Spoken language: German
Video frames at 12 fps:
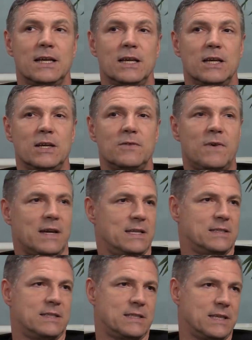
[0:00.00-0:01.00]
äh, war
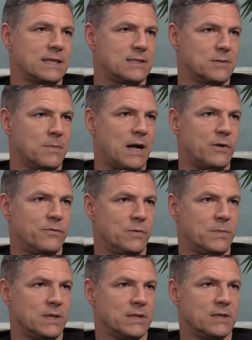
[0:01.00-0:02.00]
das das erste Mal für
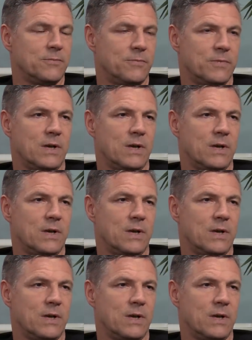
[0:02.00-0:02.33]
mich.